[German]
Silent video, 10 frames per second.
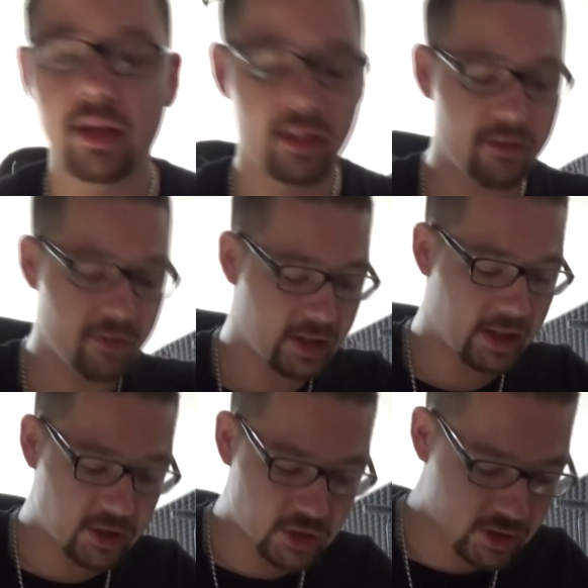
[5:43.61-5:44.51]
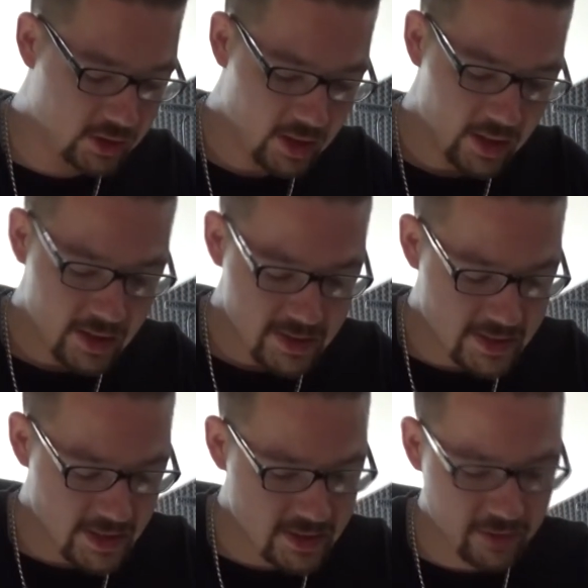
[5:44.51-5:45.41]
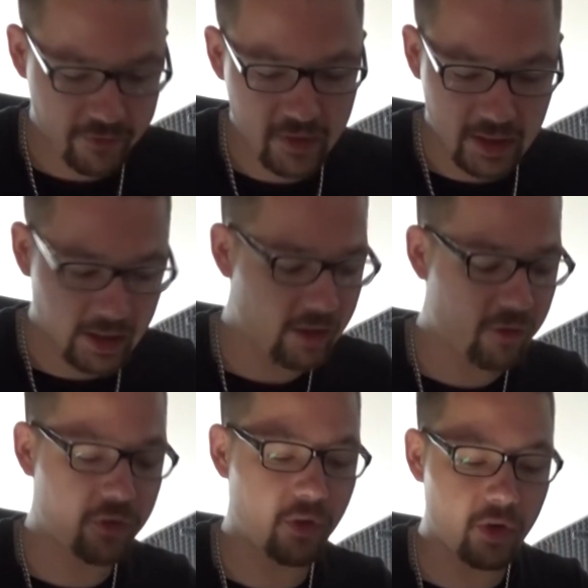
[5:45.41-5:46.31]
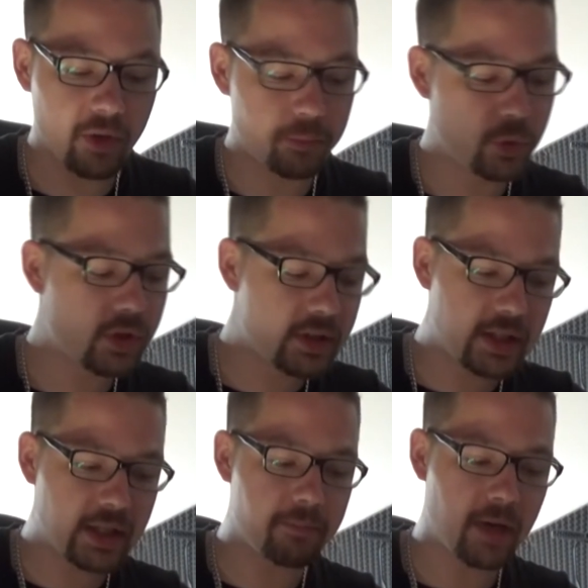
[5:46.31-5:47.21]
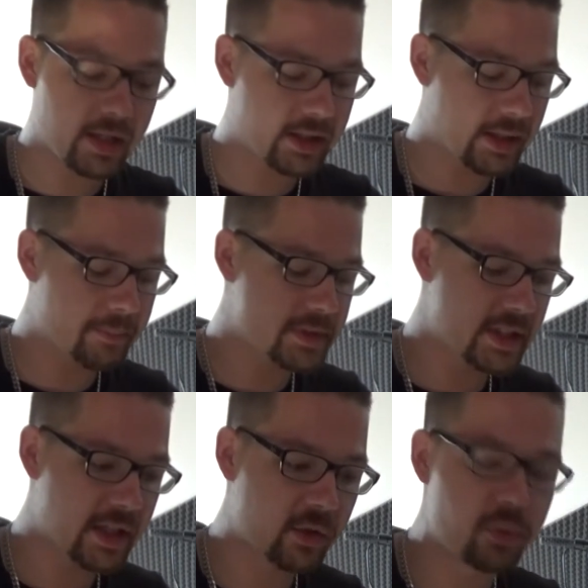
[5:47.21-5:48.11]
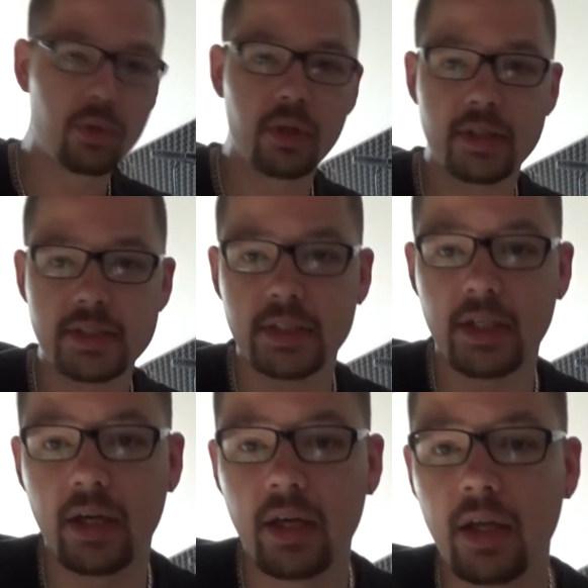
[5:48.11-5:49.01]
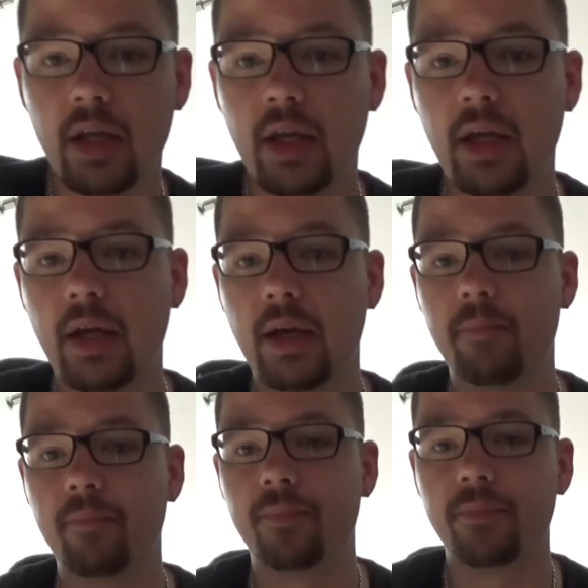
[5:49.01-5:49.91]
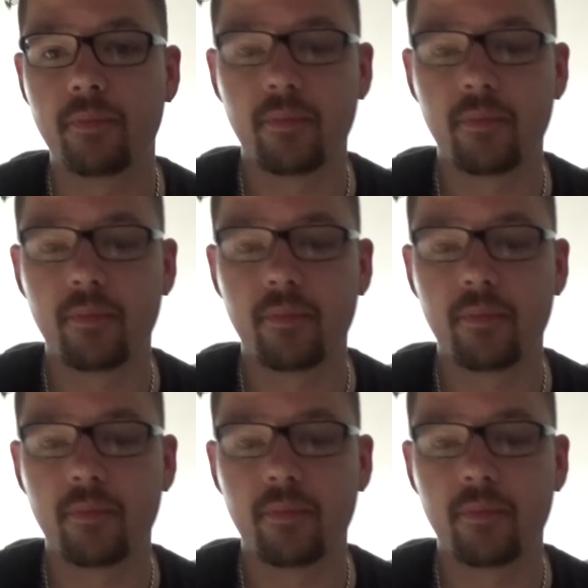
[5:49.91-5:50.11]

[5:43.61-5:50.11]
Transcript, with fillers: äh, The Vacation. Sehr, sehr vielen Dank für eure Mühe, die ihr gemacht habt. Sehr cool, dass ihr ähm,